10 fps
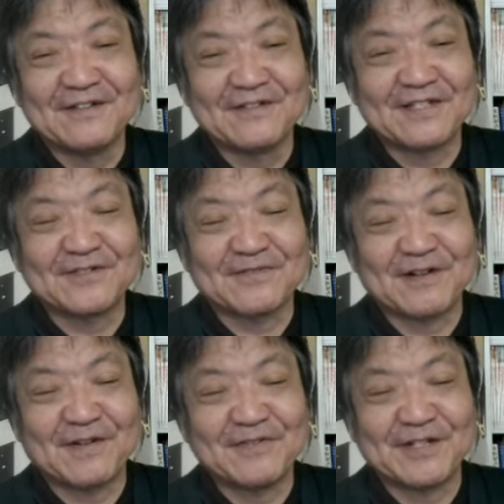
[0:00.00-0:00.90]
それはちょっと
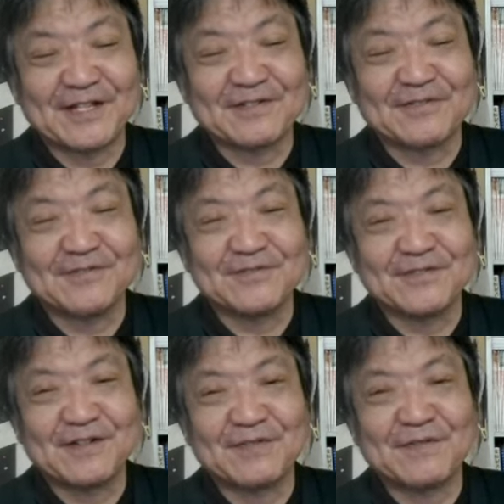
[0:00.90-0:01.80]
かわいそうやなという
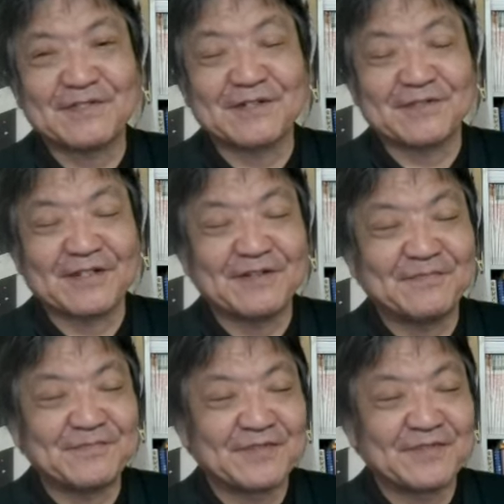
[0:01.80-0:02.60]
気はしますけどね。